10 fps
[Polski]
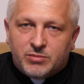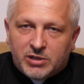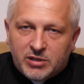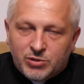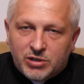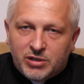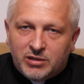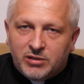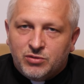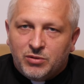taki
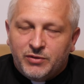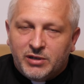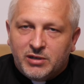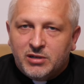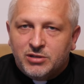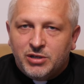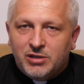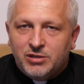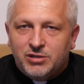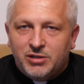przeciętny człowiek
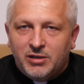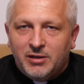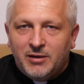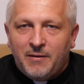częściej